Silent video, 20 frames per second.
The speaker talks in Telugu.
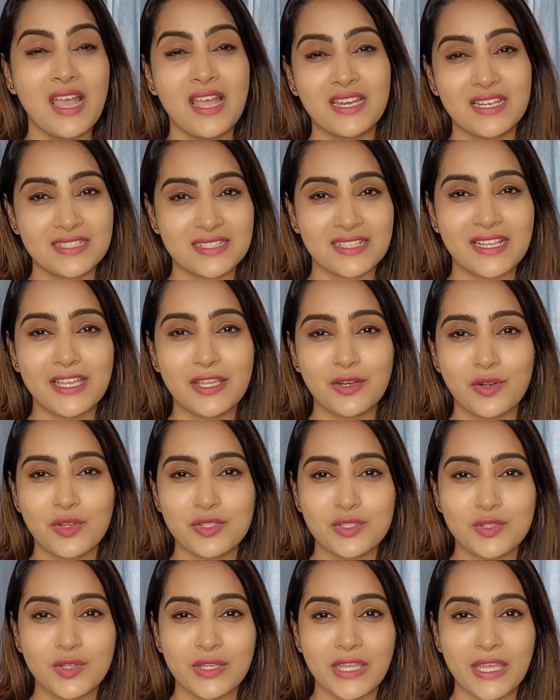నిజంగా ఈ
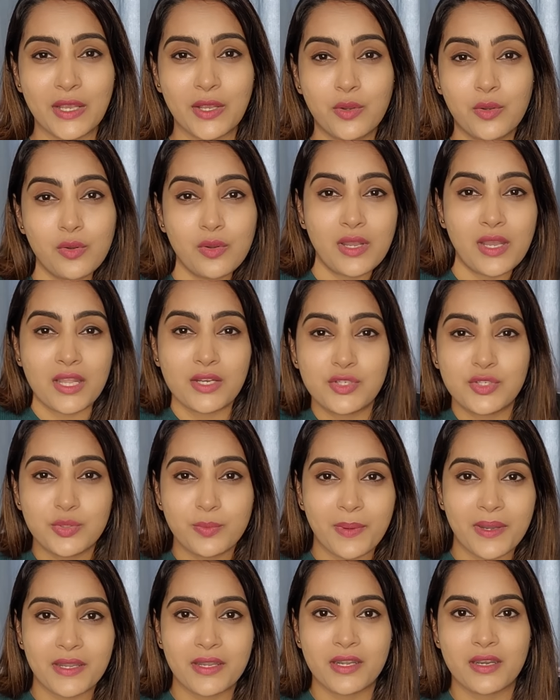రోజులో ఎక్కువ ఖర్చు
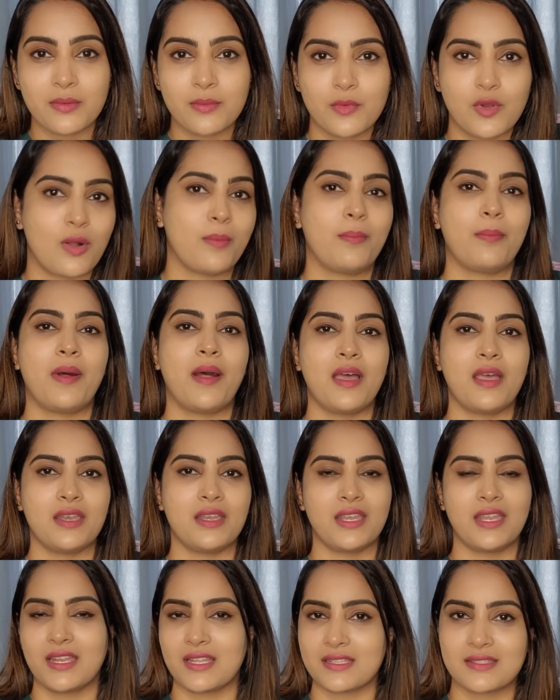పెట్టడం గొప్ప అని
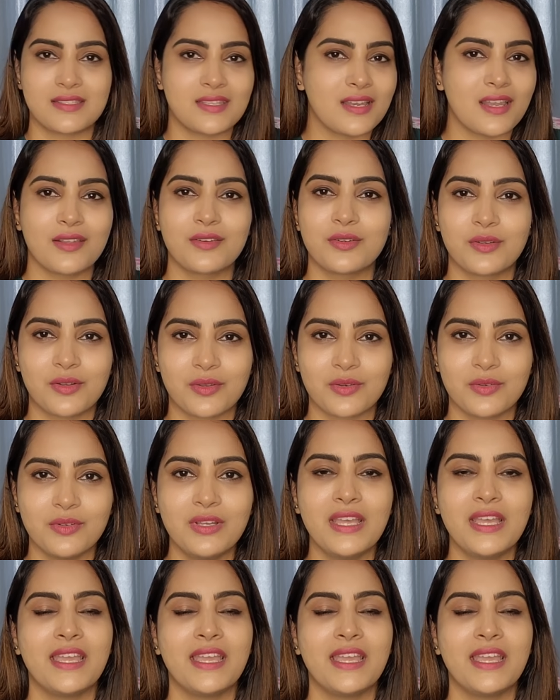నేను అస్సలు అనుకోను